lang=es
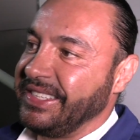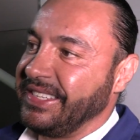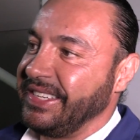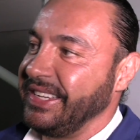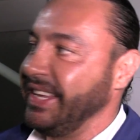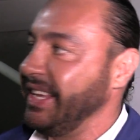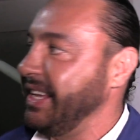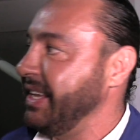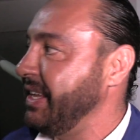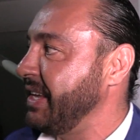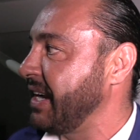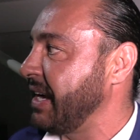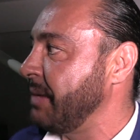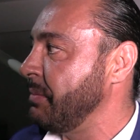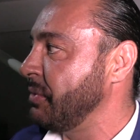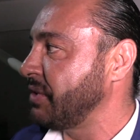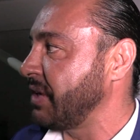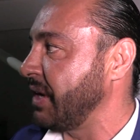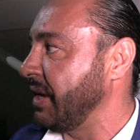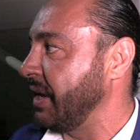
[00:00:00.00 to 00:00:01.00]
sí,
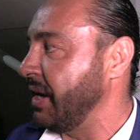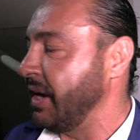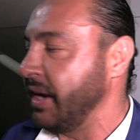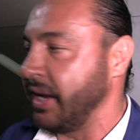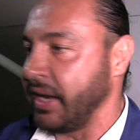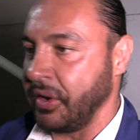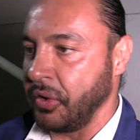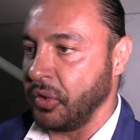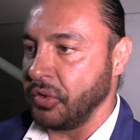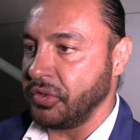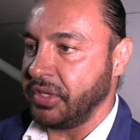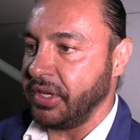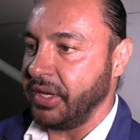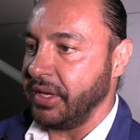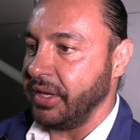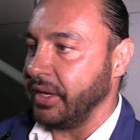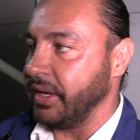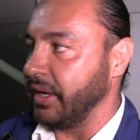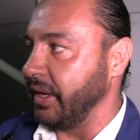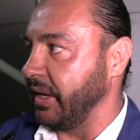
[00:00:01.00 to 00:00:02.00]
llegamos ayer en la
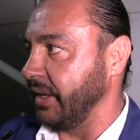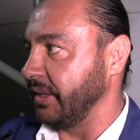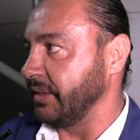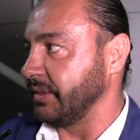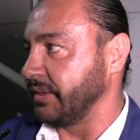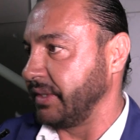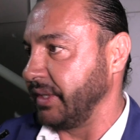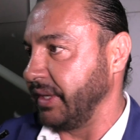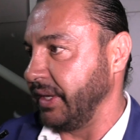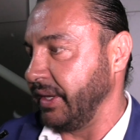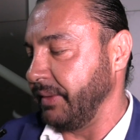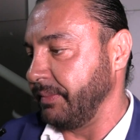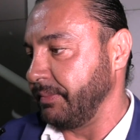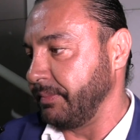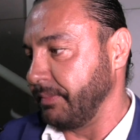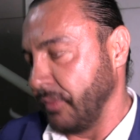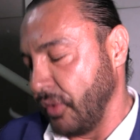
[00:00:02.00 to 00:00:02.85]
noche, este,